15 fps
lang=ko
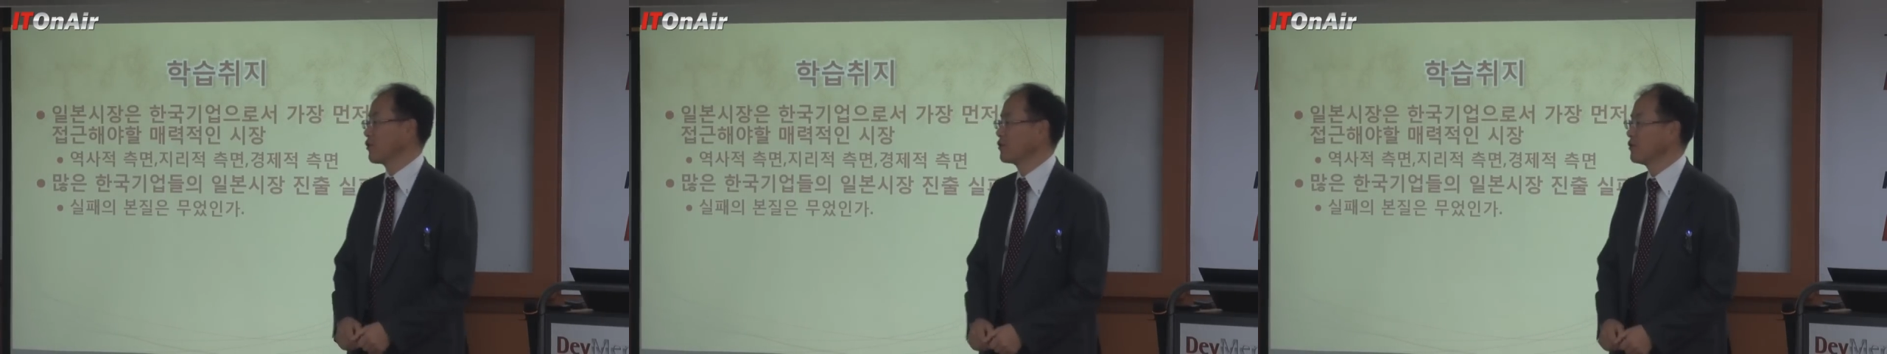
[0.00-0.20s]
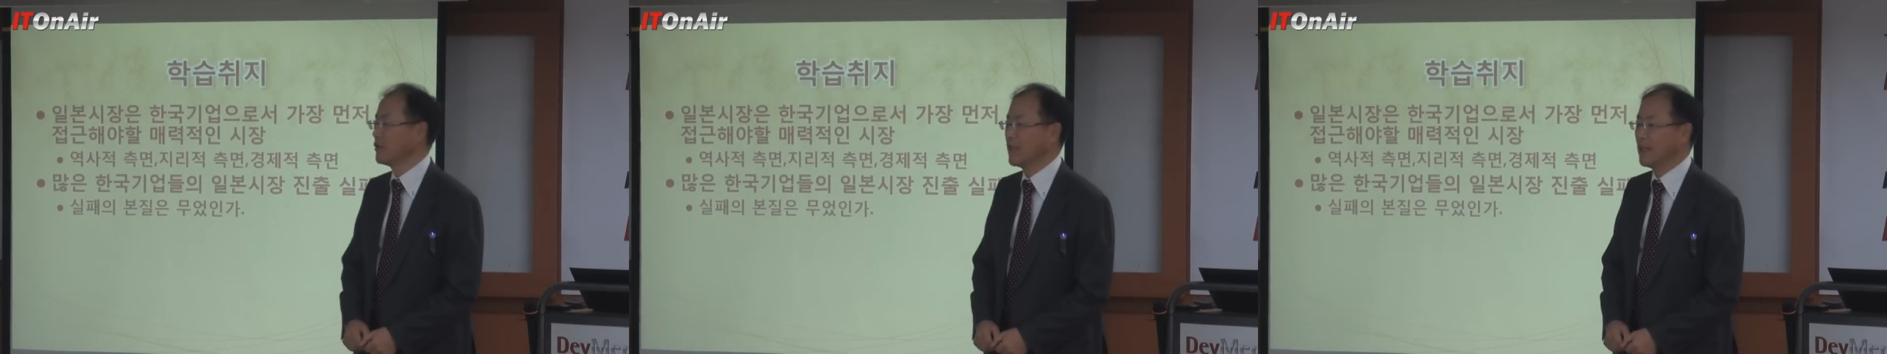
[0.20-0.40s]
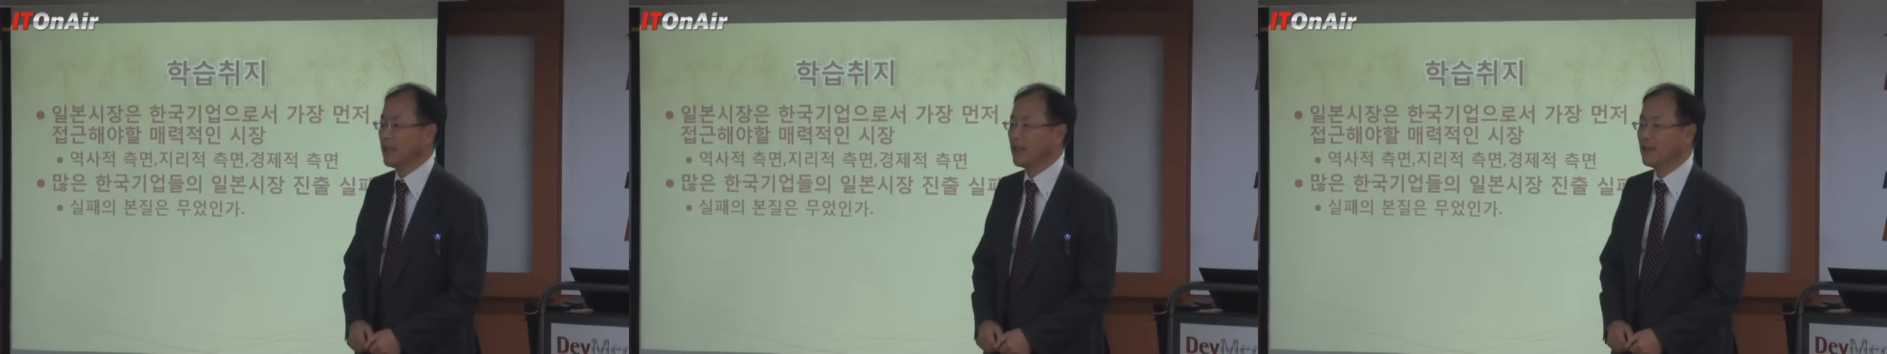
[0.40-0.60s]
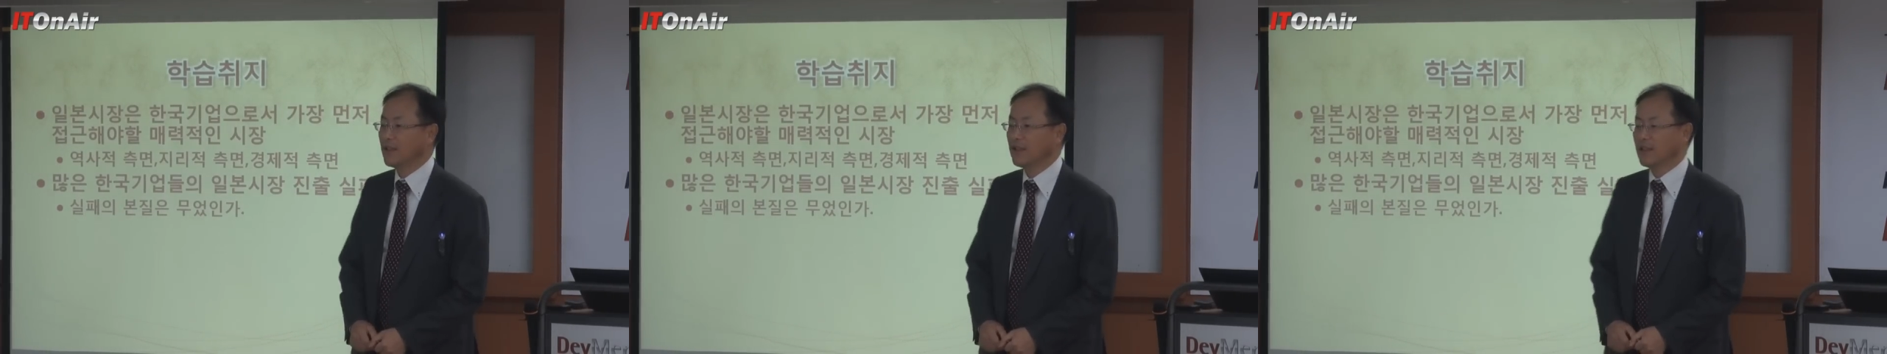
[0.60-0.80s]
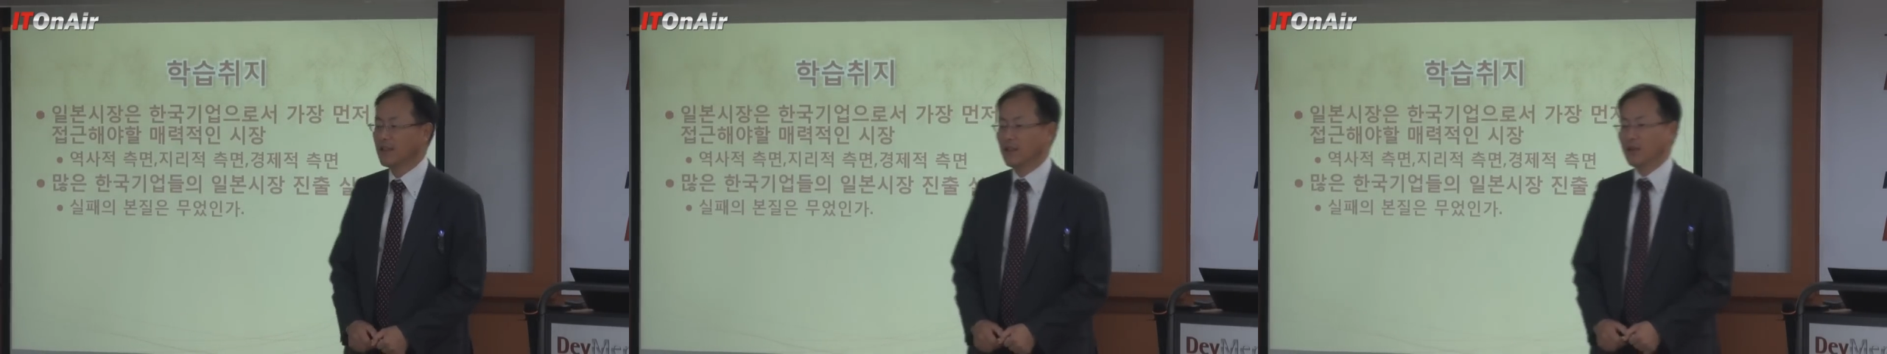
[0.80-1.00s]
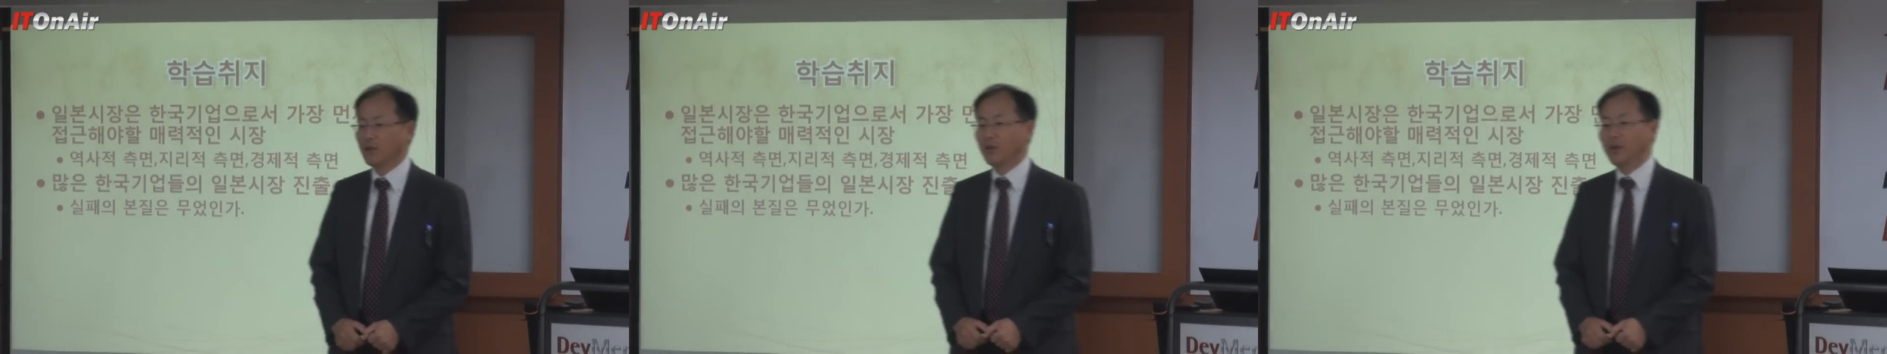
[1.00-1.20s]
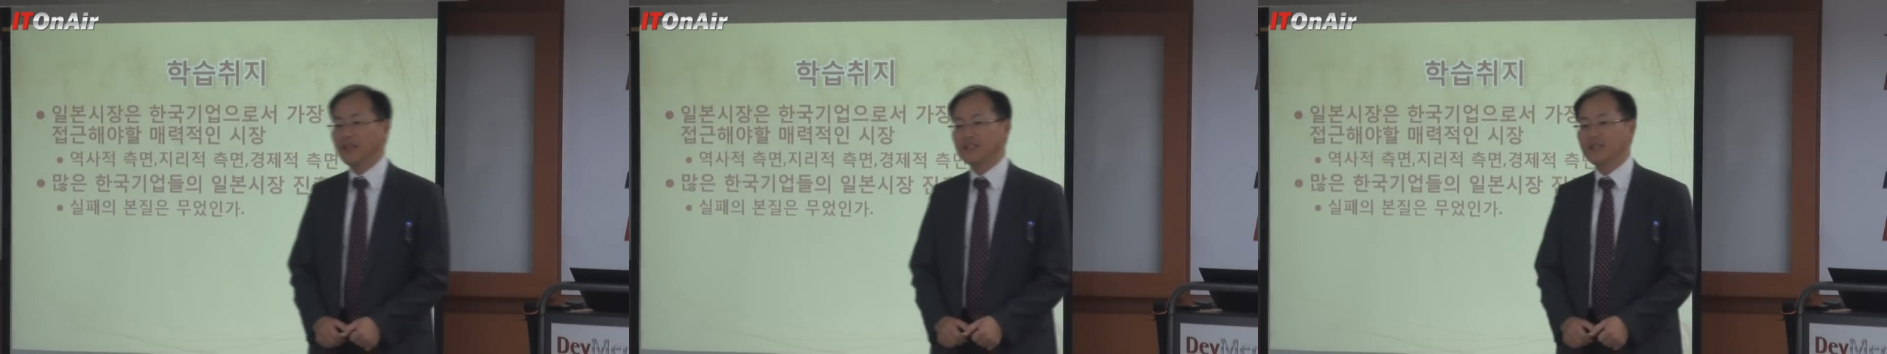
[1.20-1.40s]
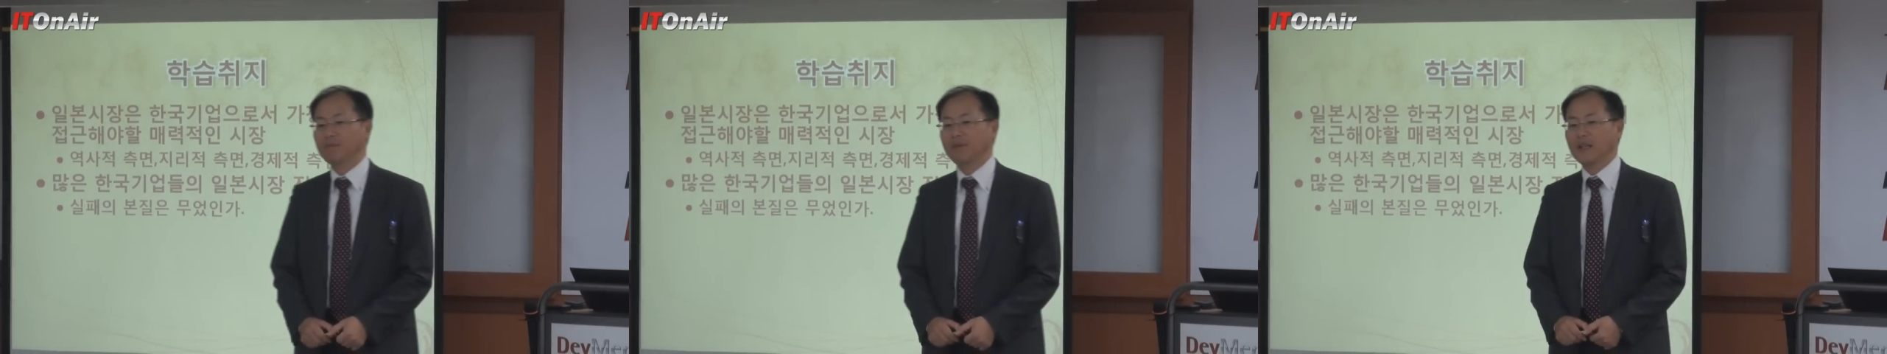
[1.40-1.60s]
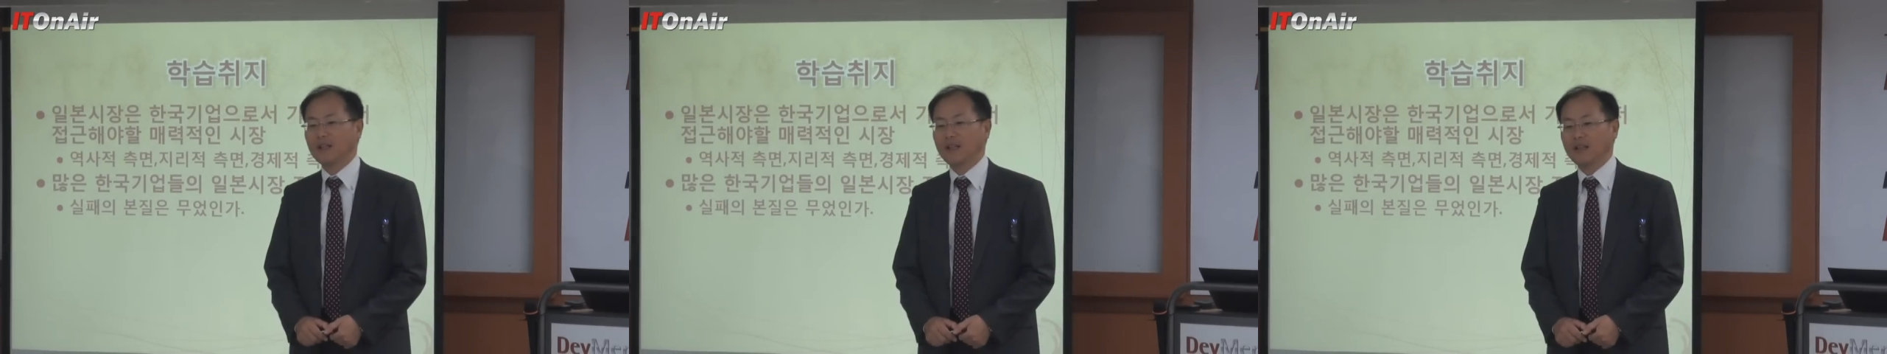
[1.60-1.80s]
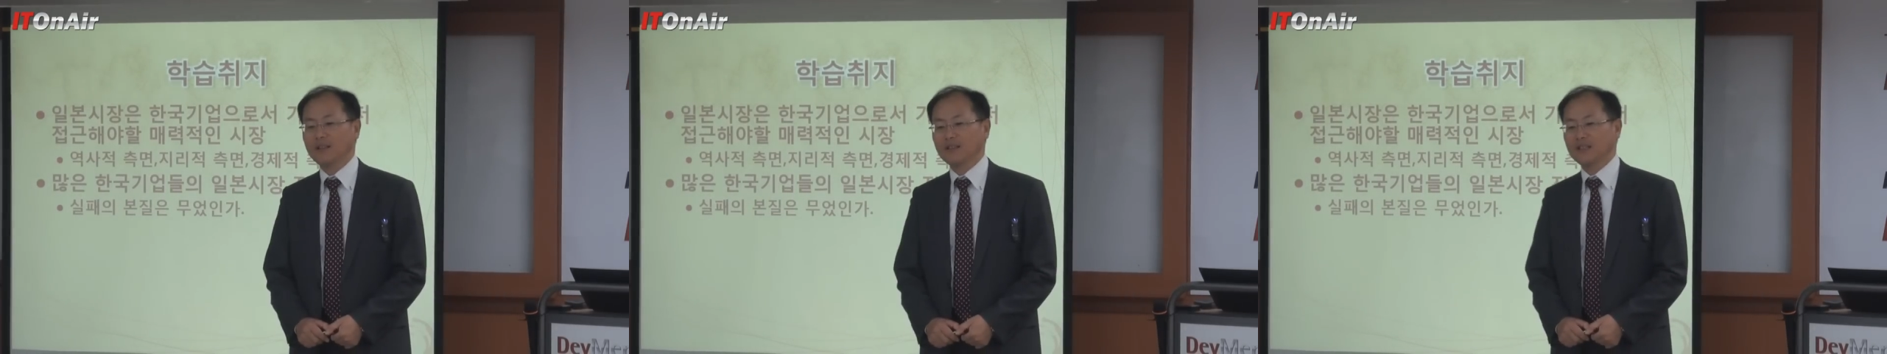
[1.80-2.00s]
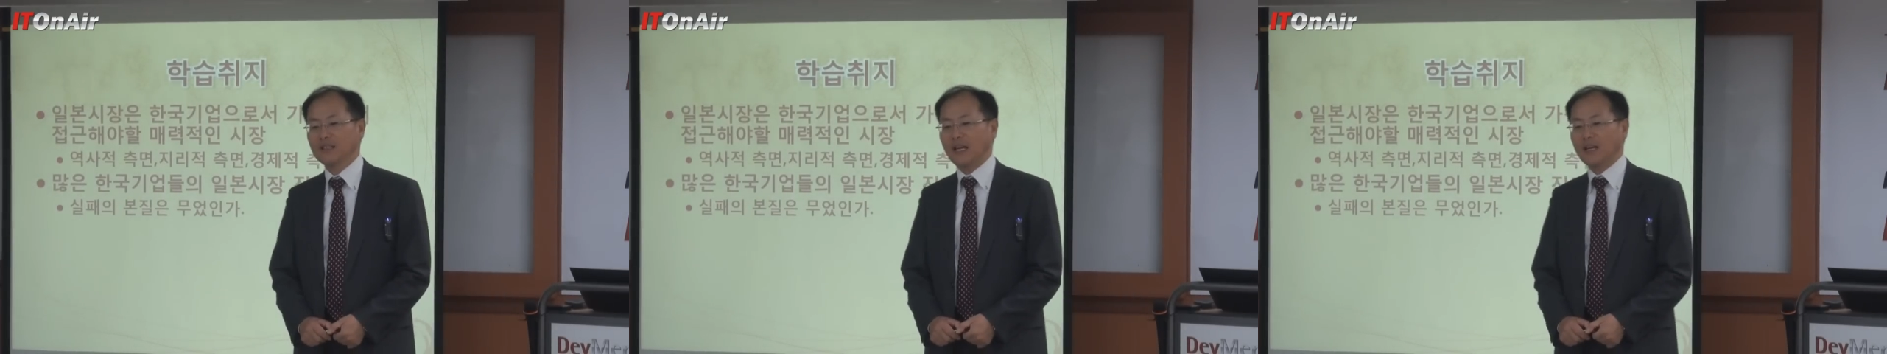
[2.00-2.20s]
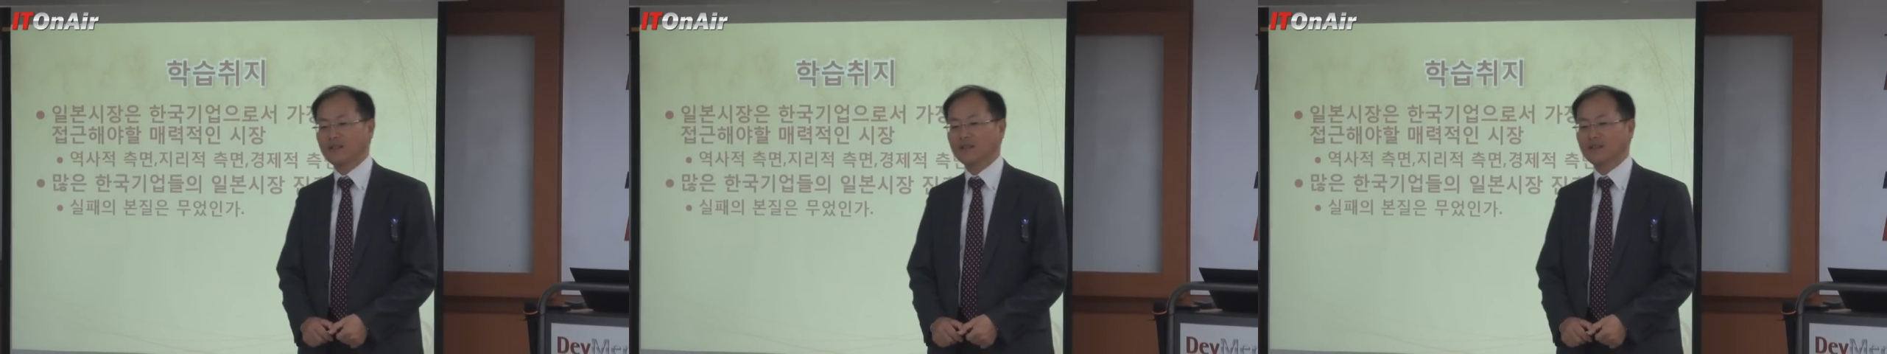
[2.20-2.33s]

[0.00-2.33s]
겪는데 왜 실패를 했는지